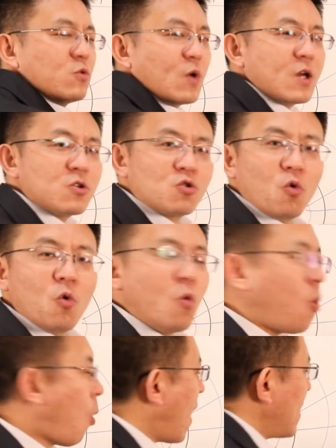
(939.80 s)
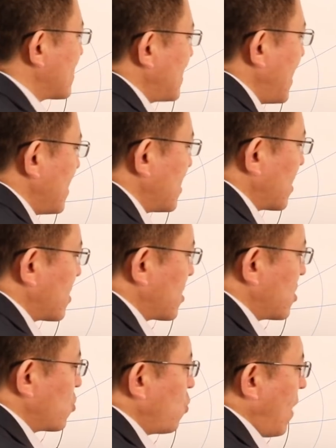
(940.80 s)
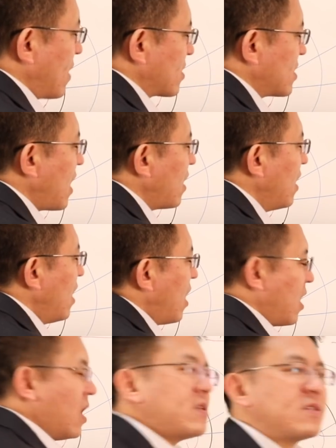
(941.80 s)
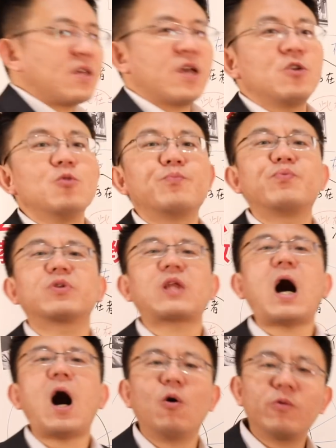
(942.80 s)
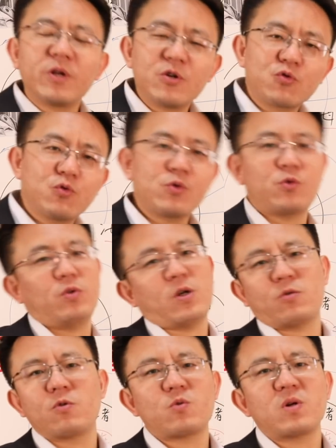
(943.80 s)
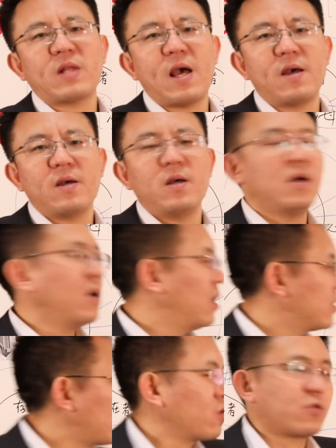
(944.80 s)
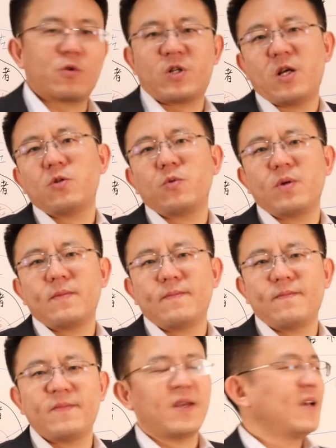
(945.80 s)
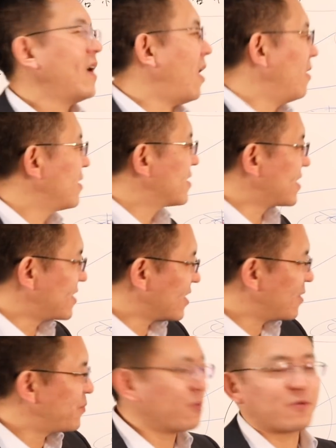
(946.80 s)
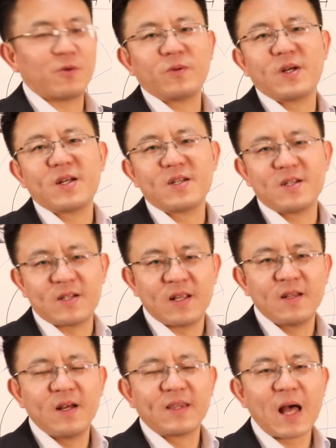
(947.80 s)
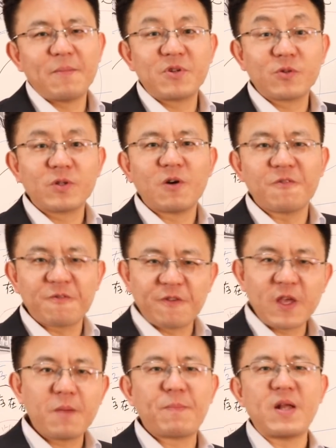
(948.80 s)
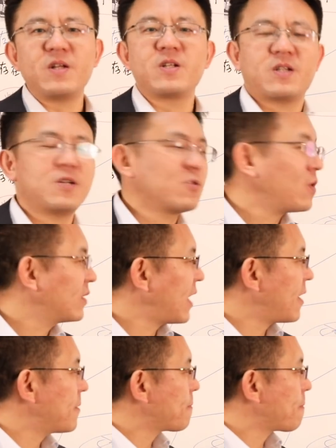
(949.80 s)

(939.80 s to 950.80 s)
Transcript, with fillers: 全融化在这个蜘蛛网上，而且又不逃离出去的这种状态，叫做沉沦。好，这是一个普通的人，他们就叫非本真状态。